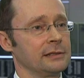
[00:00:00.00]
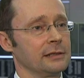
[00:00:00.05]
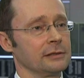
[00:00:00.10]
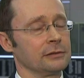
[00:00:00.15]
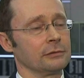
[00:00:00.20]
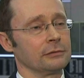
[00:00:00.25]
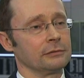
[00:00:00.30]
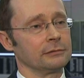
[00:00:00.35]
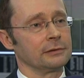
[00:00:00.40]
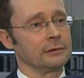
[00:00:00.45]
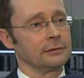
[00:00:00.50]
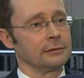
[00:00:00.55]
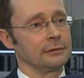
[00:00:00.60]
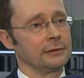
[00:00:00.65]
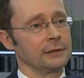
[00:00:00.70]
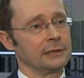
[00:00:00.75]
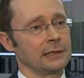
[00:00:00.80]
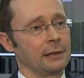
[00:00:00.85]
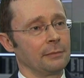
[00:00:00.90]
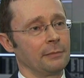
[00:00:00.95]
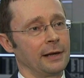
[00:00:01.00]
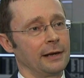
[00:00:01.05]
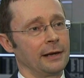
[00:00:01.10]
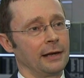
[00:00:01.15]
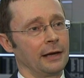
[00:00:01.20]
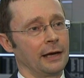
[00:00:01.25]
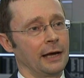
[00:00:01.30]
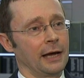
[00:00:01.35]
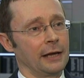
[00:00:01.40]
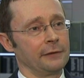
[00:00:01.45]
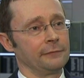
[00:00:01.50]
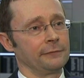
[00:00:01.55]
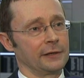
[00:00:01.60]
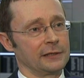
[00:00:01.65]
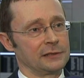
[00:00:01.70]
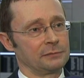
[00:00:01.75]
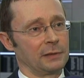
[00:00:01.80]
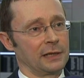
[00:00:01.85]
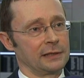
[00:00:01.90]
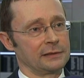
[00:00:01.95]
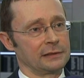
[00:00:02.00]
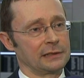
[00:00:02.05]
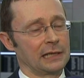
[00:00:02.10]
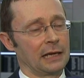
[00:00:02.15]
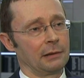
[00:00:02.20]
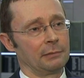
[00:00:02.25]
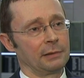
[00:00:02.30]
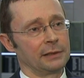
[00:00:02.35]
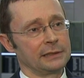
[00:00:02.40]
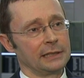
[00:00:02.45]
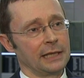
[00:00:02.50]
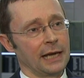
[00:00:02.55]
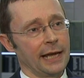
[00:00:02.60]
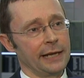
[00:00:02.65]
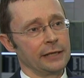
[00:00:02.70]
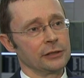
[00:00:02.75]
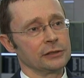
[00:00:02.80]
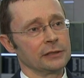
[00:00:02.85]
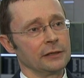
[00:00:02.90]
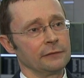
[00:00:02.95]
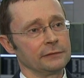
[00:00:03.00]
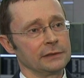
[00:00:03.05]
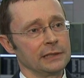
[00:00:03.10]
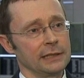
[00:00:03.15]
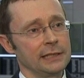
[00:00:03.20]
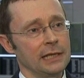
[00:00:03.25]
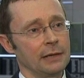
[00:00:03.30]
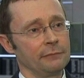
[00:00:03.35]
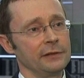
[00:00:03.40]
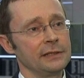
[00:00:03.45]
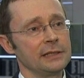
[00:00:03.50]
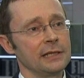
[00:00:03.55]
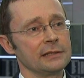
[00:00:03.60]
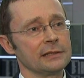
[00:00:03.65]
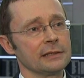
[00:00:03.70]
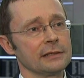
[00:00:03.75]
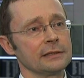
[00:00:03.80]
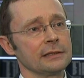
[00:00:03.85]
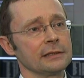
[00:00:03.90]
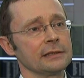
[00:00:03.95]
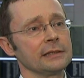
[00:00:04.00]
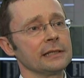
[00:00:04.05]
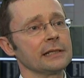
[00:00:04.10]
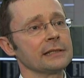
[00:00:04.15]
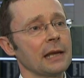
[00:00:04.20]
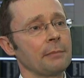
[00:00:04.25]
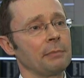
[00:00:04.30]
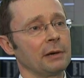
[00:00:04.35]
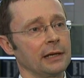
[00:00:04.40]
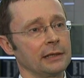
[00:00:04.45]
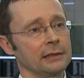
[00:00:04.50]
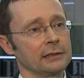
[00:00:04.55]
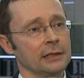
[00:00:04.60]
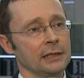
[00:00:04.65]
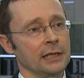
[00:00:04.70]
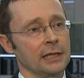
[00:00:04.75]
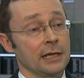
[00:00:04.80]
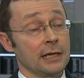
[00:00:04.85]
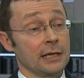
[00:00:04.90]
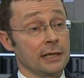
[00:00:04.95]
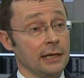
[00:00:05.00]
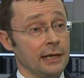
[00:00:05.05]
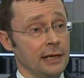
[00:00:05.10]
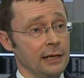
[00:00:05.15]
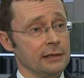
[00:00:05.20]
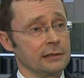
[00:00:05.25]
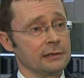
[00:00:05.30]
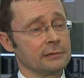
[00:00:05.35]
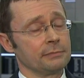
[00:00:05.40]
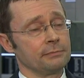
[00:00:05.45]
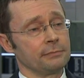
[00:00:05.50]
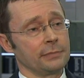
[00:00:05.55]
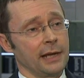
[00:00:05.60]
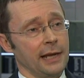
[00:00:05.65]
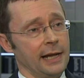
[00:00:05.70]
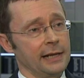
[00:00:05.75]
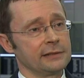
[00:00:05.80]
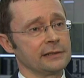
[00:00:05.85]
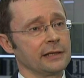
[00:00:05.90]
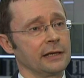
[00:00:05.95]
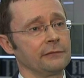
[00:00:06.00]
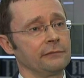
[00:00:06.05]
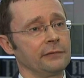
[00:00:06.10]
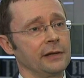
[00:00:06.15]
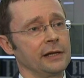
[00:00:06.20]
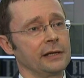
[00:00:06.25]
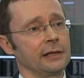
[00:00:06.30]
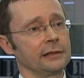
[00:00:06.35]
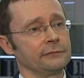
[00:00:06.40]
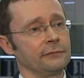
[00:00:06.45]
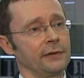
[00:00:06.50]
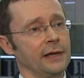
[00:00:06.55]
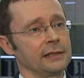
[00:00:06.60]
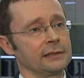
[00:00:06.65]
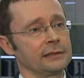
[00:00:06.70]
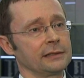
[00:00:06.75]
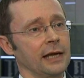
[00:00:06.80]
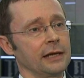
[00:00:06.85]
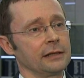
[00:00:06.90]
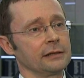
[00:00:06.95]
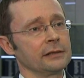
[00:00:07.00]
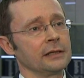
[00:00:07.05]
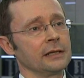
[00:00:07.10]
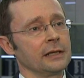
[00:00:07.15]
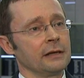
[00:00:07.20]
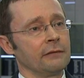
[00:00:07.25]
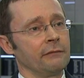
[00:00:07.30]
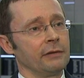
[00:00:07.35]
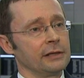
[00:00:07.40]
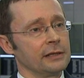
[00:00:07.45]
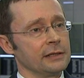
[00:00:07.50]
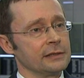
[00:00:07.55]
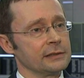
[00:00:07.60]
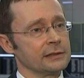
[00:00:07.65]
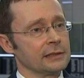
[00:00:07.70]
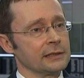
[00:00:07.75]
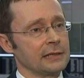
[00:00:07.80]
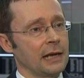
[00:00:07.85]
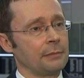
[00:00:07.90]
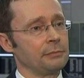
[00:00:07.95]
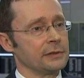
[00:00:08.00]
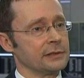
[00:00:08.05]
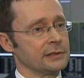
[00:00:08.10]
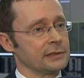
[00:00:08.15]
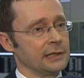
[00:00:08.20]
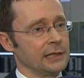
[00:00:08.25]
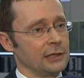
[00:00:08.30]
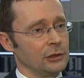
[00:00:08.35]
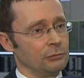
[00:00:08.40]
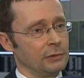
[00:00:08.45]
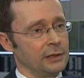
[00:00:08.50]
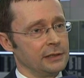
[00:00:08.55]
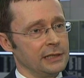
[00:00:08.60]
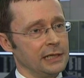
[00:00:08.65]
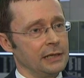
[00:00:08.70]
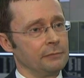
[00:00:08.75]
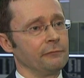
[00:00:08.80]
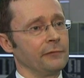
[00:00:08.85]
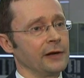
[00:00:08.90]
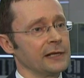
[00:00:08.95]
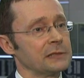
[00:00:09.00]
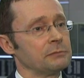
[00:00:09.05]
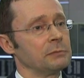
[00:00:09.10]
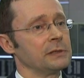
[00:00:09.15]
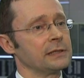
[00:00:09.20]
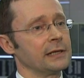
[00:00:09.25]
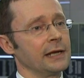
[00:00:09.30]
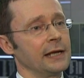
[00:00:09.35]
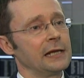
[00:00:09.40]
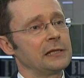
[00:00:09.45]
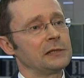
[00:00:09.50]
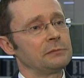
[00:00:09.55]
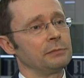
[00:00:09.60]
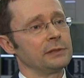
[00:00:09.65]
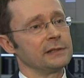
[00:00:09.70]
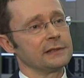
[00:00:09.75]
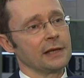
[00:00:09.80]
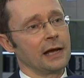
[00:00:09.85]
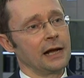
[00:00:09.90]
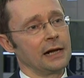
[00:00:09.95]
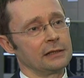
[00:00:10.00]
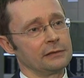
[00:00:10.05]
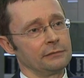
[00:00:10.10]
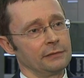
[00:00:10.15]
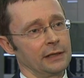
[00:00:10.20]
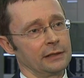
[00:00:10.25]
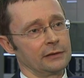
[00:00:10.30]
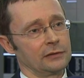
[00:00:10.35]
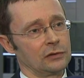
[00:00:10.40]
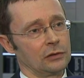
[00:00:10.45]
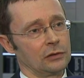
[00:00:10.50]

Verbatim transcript: sind und nicht einmal anfassbar sind. Aber die Eigenschaft, die hier am wichtigsten ist, ist die Knappheit. Geld behält seinen Wert dann, wenn es knapp ist gegenüber dem, was mit Geld bezahlt werden